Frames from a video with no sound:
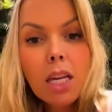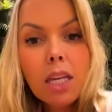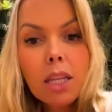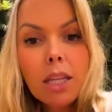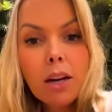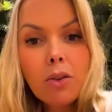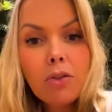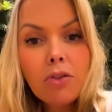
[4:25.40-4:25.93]

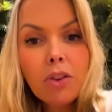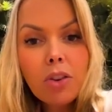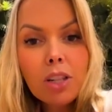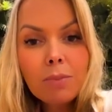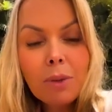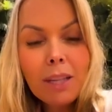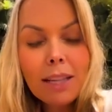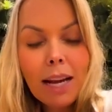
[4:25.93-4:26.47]
Então, vou
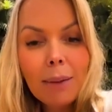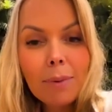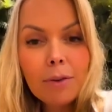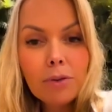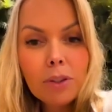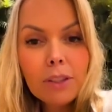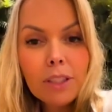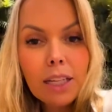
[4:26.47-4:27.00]
explicar para
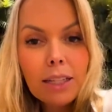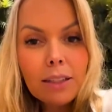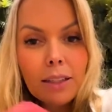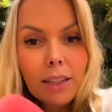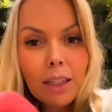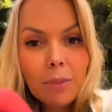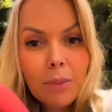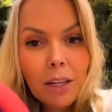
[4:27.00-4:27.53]
vocês
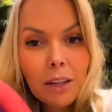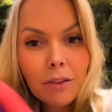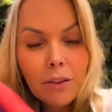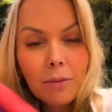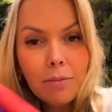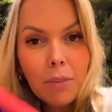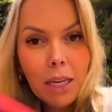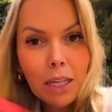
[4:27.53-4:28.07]
aqui
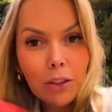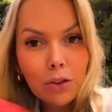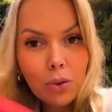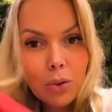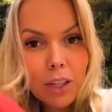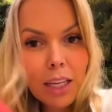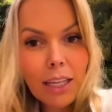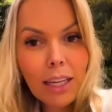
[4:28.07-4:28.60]

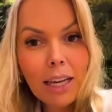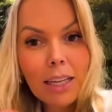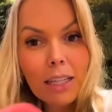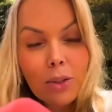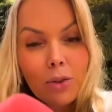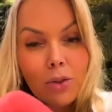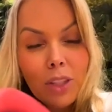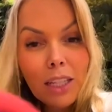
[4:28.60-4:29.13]
brevemente o que, que é
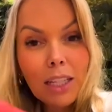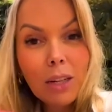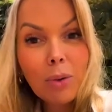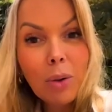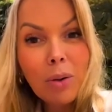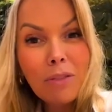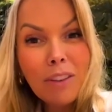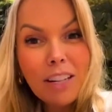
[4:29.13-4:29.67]
isso. Isso aqui
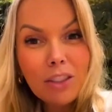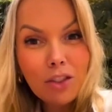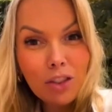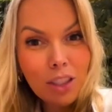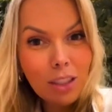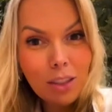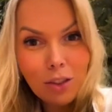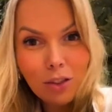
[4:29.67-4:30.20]
não é uma
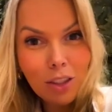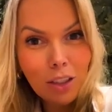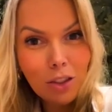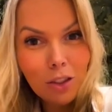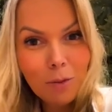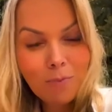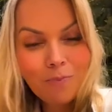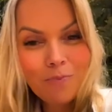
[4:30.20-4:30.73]
vagina,
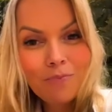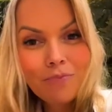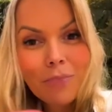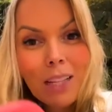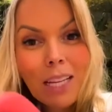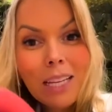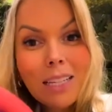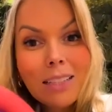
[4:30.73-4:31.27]
gente.
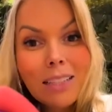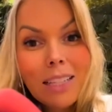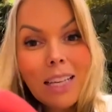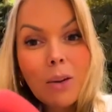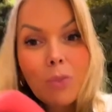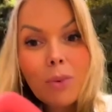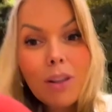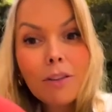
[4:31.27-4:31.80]
Isso
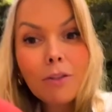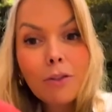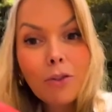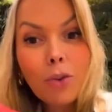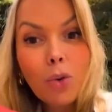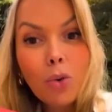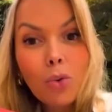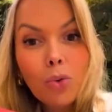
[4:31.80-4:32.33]
aqui é uma
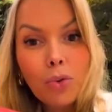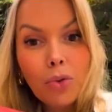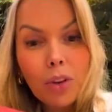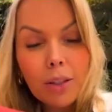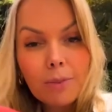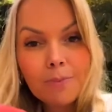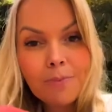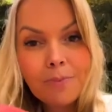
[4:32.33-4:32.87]

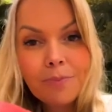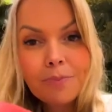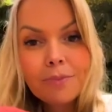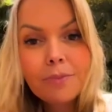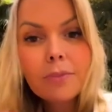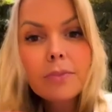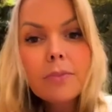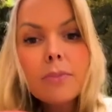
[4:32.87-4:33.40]
vulva.
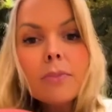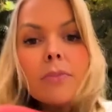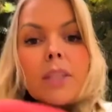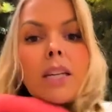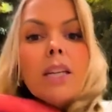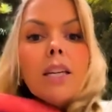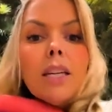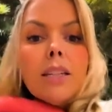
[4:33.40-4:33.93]

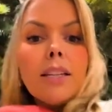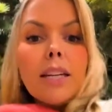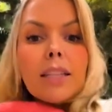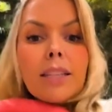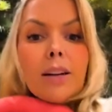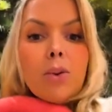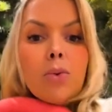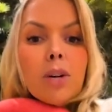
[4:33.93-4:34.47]
Tem
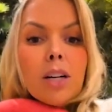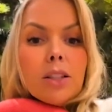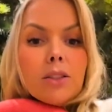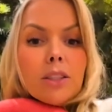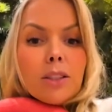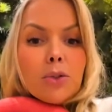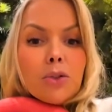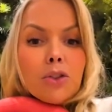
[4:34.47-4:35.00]
até o
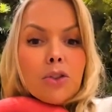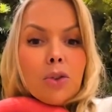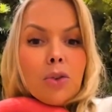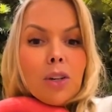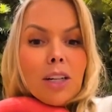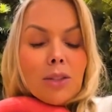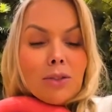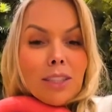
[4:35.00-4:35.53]
ânus aqui, o
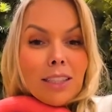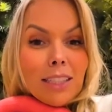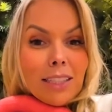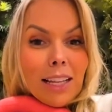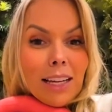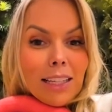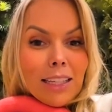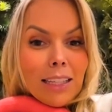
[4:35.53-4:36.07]
senhor ânus até
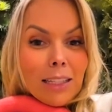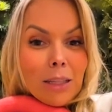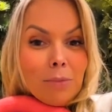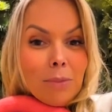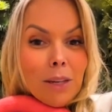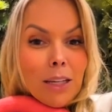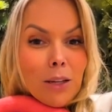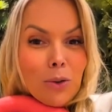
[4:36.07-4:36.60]
tá aqui
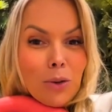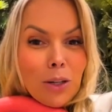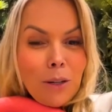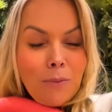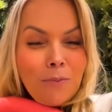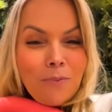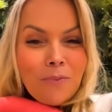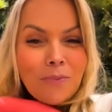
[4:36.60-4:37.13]
também,
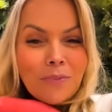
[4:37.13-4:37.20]
olha.